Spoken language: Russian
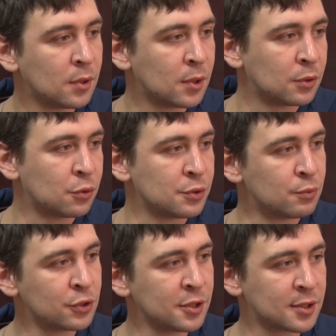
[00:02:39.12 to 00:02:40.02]
А, то
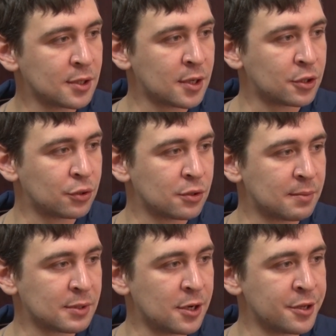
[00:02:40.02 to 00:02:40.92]
есть можно сказать, что
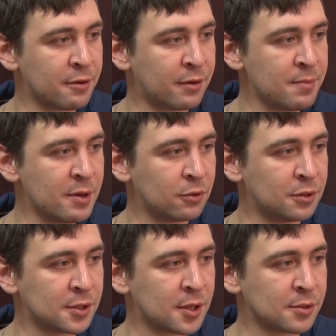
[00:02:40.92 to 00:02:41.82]
за последнее время
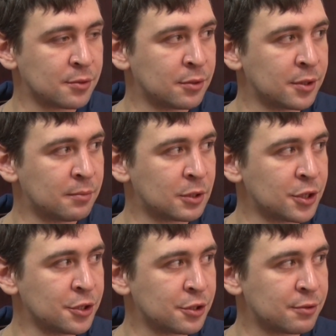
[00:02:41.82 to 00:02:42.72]
вот дистанционное
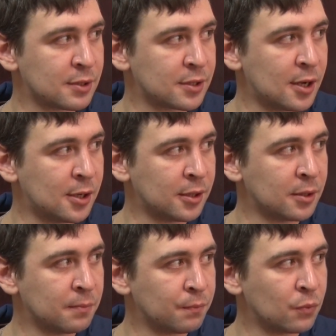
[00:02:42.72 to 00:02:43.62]
мошенничество
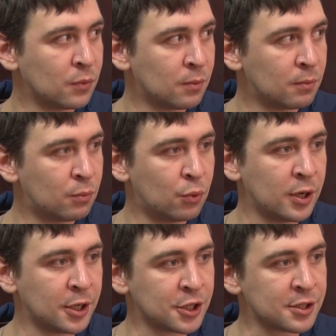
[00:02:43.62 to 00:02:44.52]
стали
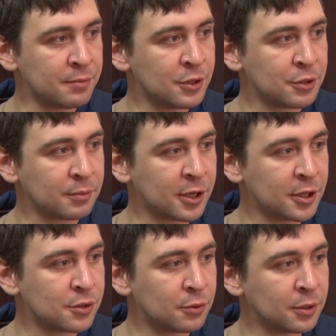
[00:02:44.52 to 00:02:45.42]
более частыми, чем
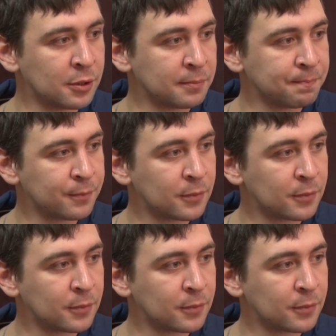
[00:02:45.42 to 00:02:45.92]
традиционное?